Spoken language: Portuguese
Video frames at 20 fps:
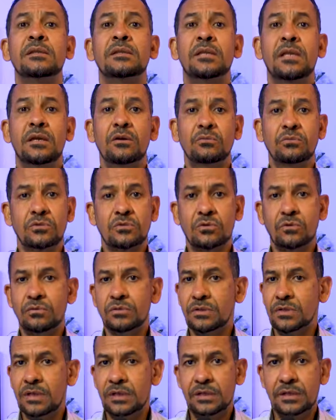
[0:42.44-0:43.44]
Deus
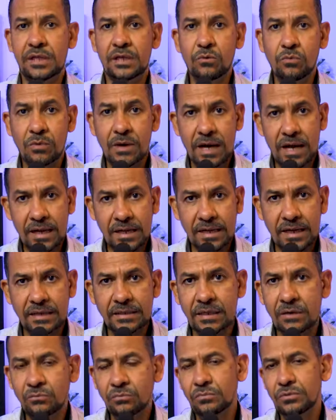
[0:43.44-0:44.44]
concedeu a
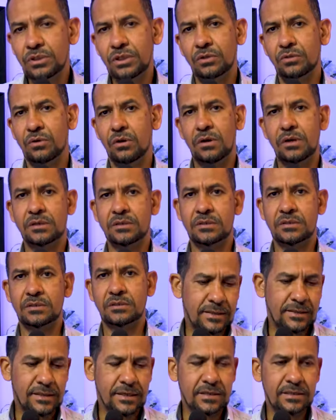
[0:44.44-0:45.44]
cada um de
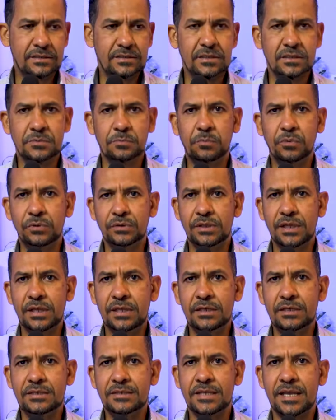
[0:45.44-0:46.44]
nós. Grandes
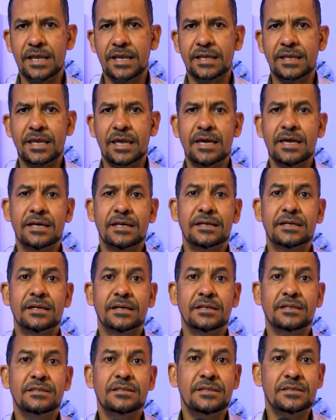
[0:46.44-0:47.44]
poderes requer
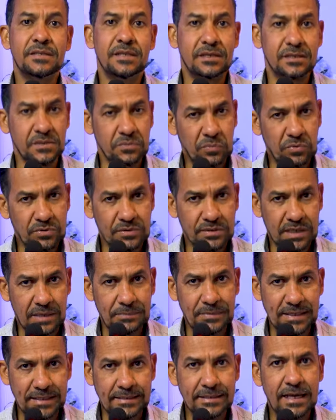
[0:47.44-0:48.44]
grandes
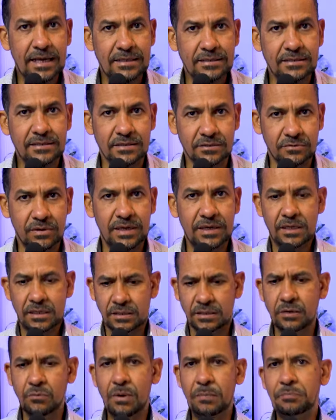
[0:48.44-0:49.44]
responsabilidades, não é?
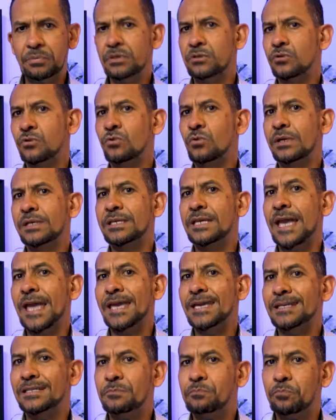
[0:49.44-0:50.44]
Então a pessoa que é
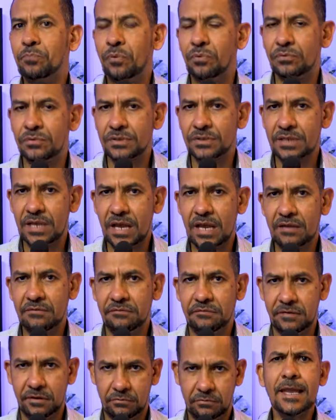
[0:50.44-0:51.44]

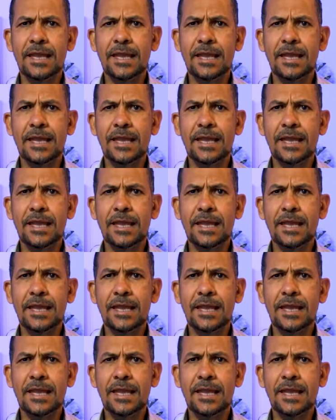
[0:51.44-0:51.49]
responsável,